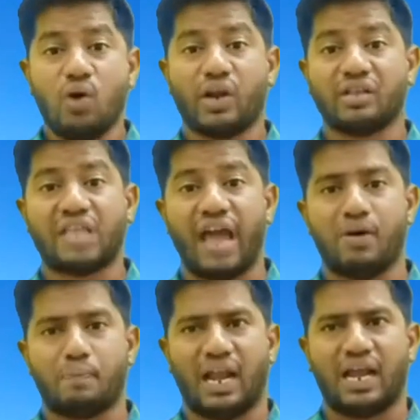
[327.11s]
ஒரு தேவ
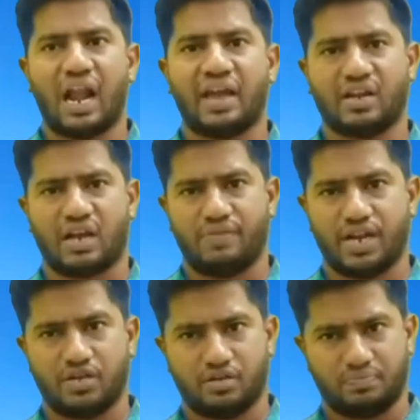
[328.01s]
பிள்ளைகளா இருக்க வேண்டும்